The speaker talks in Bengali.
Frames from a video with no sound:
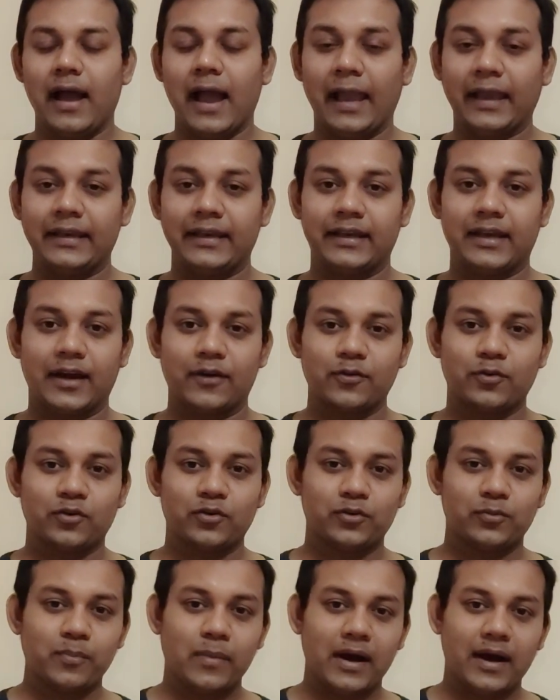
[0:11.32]
আইন
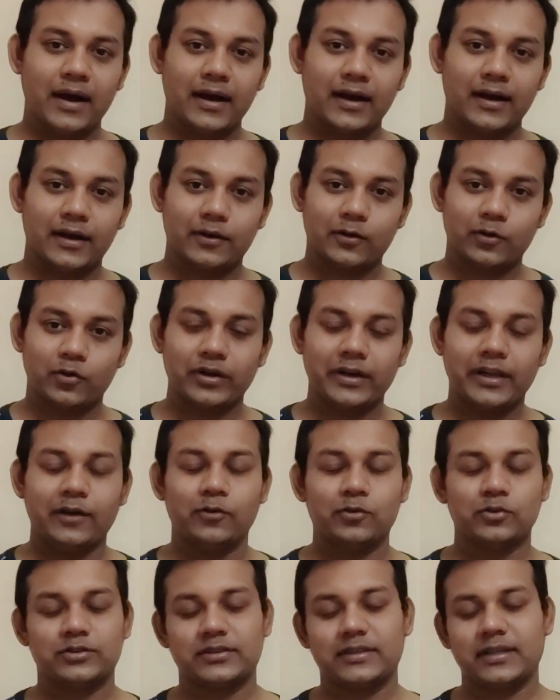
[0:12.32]
কানুন বা কোনো
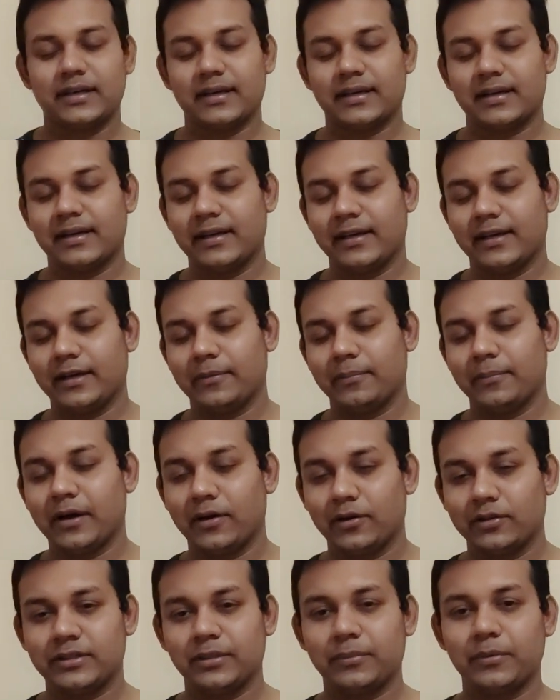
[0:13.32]
নিউজ থাকলে বা
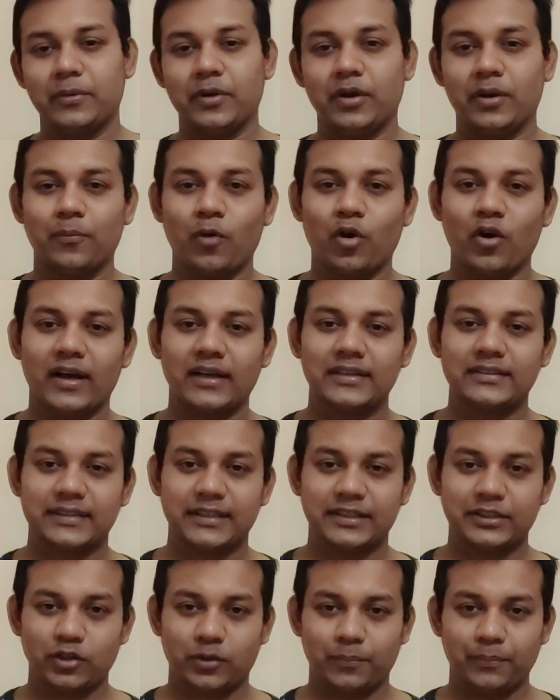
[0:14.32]
হচ্ছে বিভিন্ন বোনাস
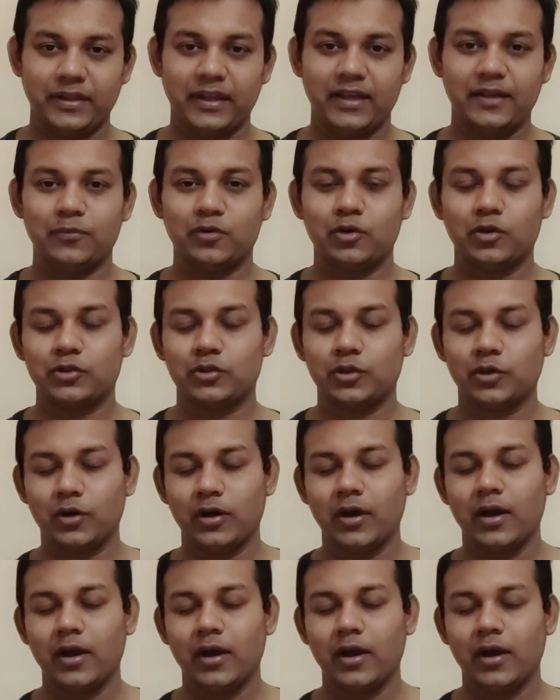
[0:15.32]
এসব নিয়ে মূলত